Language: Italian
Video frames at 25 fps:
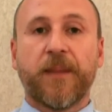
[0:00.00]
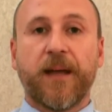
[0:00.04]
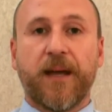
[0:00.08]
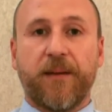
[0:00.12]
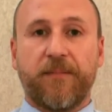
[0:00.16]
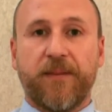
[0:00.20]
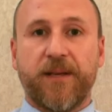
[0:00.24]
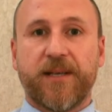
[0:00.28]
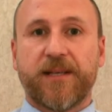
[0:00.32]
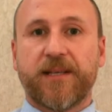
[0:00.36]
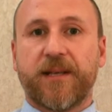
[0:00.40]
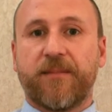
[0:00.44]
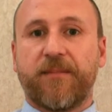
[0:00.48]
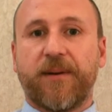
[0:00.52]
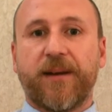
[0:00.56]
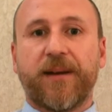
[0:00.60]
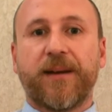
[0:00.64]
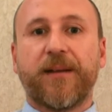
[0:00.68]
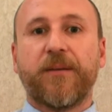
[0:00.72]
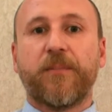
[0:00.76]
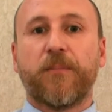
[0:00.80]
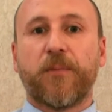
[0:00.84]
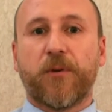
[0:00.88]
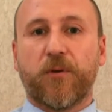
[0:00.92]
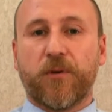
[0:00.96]
La
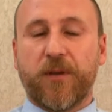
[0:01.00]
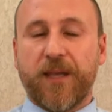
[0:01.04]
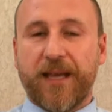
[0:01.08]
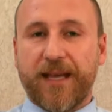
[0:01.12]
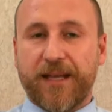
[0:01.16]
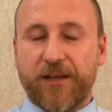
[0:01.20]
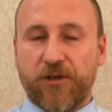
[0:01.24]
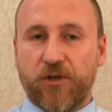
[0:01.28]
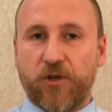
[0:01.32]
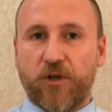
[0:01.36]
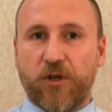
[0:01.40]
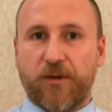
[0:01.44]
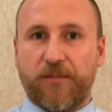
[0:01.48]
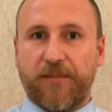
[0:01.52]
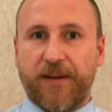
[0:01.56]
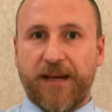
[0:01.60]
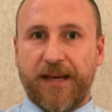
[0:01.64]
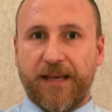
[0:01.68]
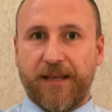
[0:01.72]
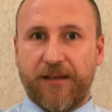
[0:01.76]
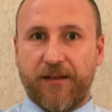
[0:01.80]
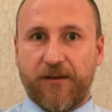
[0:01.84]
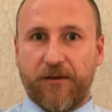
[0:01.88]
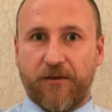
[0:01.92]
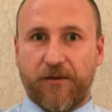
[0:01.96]
Pixaban protegge
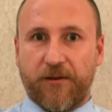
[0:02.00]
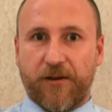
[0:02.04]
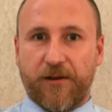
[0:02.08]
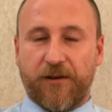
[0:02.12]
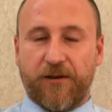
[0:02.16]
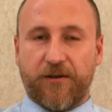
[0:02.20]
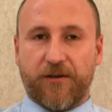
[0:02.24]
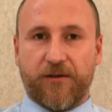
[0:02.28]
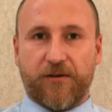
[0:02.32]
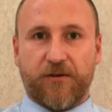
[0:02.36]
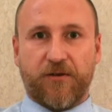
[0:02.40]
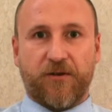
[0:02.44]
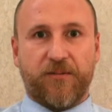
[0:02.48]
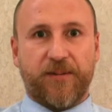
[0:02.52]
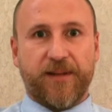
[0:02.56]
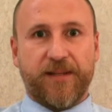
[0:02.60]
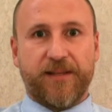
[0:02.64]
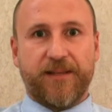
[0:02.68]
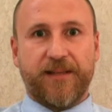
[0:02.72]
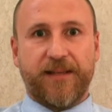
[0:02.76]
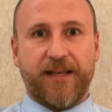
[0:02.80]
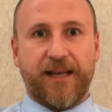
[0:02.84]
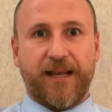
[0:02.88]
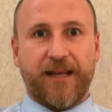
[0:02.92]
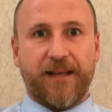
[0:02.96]
meglio il nostro
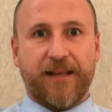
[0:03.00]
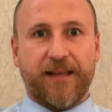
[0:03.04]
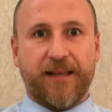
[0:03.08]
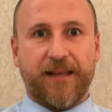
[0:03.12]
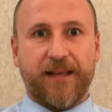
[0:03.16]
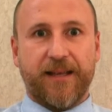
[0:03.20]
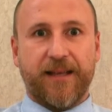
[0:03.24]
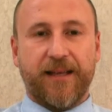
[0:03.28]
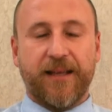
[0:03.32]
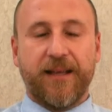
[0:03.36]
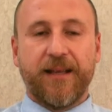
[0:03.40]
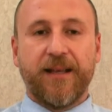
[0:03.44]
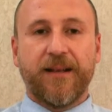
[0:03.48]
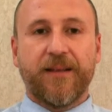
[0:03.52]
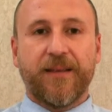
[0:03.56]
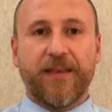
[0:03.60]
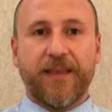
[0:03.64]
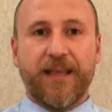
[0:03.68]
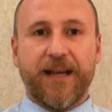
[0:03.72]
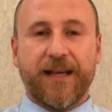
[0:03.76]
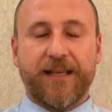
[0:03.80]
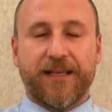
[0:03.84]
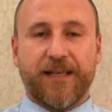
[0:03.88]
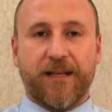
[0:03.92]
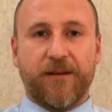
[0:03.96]
paziente
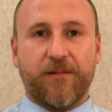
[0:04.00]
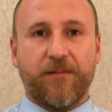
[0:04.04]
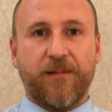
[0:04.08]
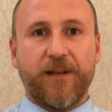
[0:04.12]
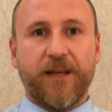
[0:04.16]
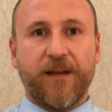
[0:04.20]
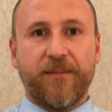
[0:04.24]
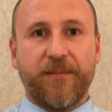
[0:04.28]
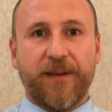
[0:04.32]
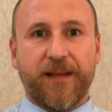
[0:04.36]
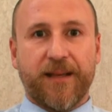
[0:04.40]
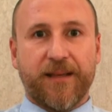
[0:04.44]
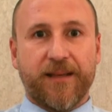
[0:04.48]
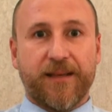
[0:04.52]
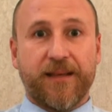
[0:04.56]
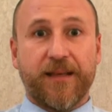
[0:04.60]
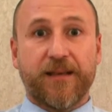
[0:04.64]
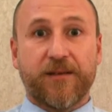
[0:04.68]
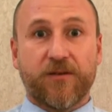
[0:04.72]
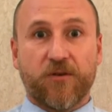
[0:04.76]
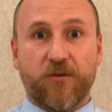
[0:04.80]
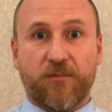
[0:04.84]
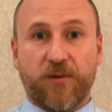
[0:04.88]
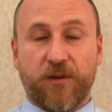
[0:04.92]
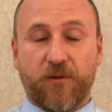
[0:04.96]
dai sanguinamenti
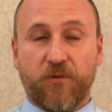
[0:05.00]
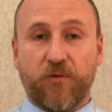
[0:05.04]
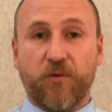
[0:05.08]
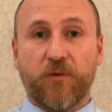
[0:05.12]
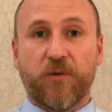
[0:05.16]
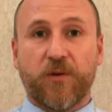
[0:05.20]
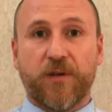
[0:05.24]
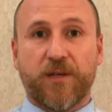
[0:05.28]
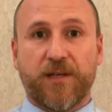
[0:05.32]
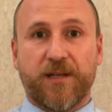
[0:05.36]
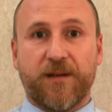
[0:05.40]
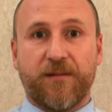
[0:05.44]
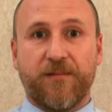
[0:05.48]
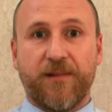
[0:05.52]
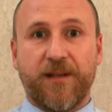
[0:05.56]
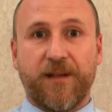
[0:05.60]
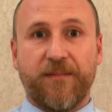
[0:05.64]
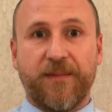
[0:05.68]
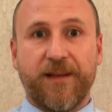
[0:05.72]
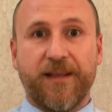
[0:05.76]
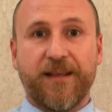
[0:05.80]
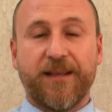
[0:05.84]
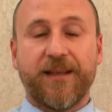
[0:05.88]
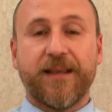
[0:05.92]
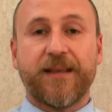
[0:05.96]
e soprattutto dai
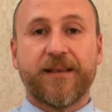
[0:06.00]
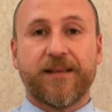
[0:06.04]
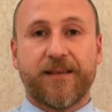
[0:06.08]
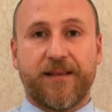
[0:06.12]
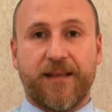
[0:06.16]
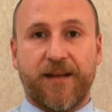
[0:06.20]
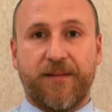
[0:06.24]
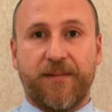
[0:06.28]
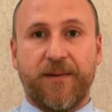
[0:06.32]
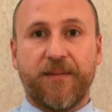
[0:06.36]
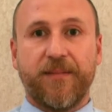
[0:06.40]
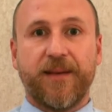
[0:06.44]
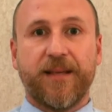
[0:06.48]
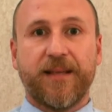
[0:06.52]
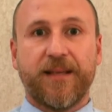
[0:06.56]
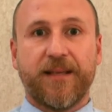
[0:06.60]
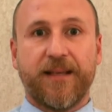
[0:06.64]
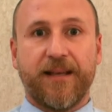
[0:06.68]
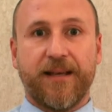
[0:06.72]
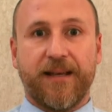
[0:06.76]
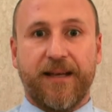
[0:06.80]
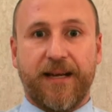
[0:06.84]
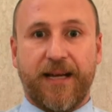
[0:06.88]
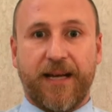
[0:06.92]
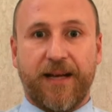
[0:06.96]
sanguinamenti
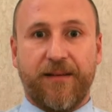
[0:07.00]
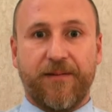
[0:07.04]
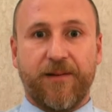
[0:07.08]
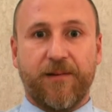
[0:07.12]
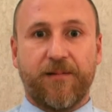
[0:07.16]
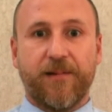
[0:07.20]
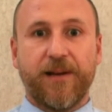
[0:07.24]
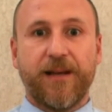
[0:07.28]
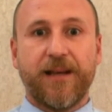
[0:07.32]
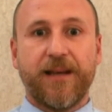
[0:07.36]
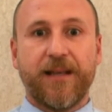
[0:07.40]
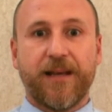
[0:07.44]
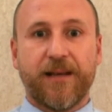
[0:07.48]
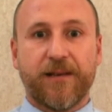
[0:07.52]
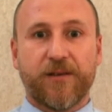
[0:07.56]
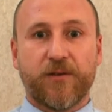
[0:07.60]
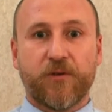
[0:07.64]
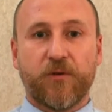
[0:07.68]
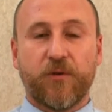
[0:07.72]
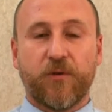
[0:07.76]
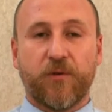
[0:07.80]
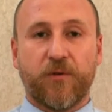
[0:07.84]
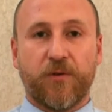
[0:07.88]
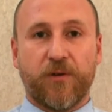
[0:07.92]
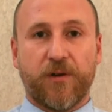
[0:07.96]
estremamente gravi, quelli che
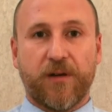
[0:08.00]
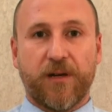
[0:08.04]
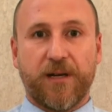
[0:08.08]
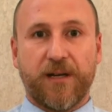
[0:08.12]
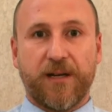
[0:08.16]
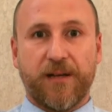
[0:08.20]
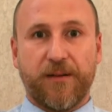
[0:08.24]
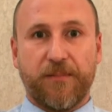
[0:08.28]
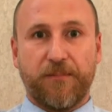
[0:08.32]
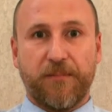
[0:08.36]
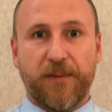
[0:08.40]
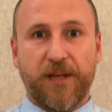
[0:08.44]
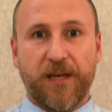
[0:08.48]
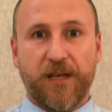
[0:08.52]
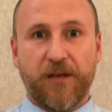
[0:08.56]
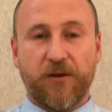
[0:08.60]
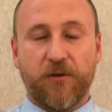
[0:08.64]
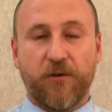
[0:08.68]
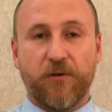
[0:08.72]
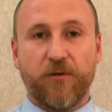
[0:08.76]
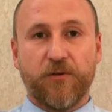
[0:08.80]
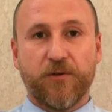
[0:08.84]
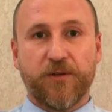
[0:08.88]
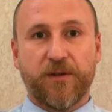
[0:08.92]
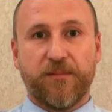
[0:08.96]
sono
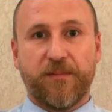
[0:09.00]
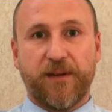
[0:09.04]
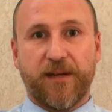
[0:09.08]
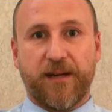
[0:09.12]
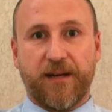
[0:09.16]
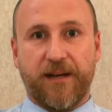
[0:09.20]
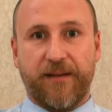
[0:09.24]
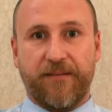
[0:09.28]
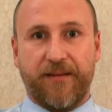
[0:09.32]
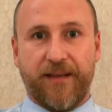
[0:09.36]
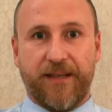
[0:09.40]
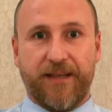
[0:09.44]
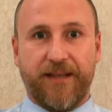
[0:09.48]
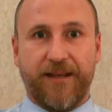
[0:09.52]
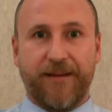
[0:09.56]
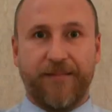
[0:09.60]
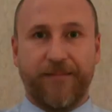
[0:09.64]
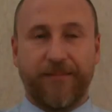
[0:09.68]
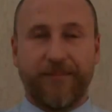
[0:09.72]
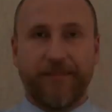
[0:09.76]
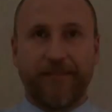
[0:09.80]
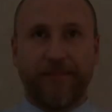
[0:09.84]
pericolosi per la vita.